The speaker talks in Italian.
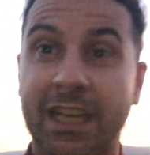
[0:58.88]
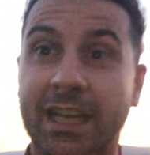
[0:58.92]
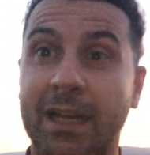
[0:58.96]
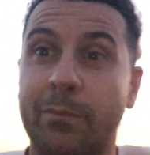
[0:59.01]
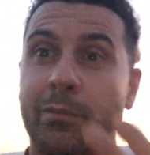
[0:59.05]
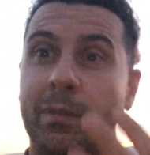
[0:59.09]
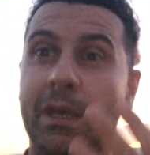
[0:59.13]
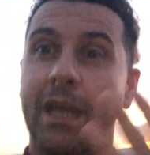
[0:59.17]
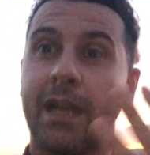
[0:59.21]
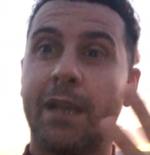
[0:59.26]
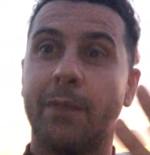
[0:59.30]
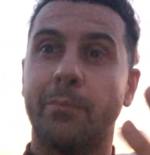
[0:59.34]

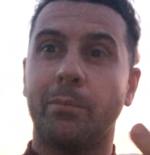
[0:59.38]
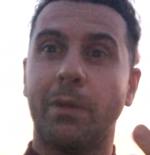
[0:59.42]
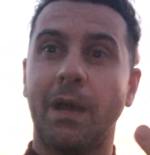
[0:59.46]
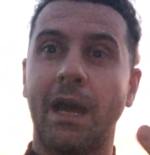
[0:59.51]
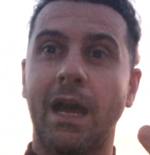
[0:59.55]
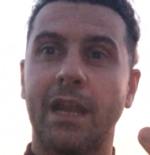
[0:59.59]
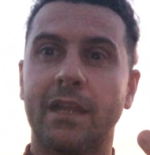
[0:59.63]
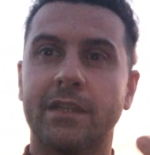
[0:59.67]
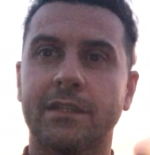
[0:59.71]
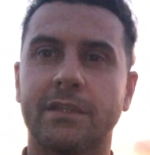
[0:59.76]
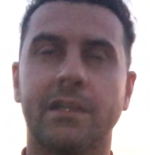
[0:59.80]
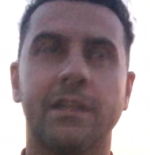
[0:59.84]
cambiare
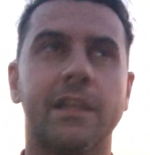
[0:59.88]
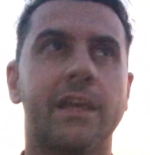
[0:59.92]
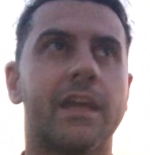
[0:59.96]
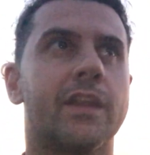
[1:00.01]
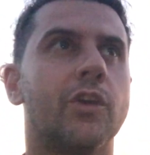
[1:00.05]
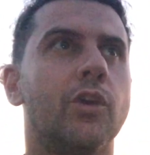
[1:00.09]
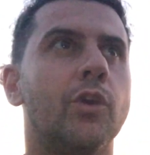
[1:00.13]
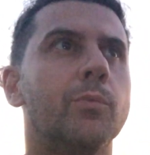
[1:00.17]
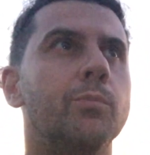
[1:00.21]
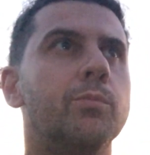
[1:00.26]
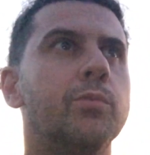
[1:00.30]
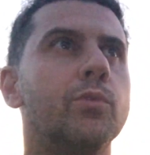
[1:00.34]
partner
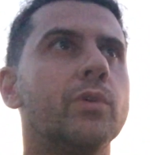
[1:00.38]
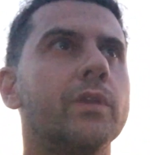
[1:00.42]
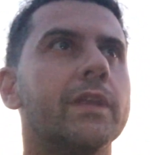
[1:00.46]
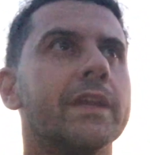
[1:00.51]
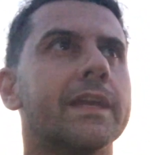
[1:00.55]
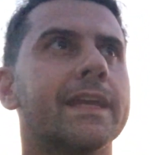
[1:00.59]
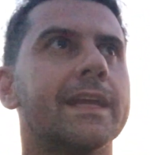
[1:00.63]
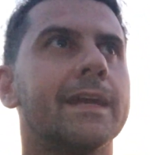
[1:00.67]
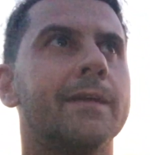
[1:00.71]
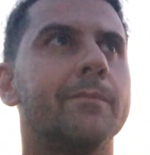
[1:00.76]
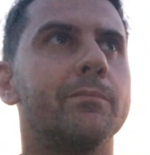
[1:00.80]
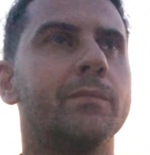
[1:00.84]

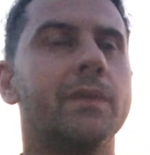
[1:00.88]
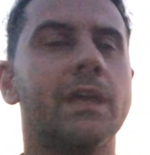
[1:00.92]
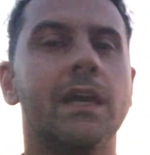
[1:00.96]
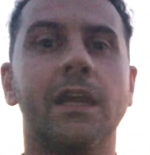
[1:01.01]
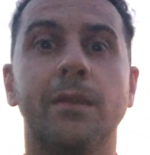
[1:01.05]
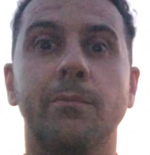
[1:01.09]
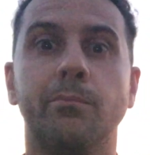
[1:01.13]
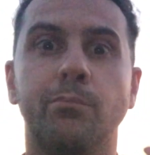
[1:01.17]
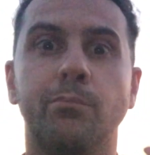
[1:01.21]
oppure cambiare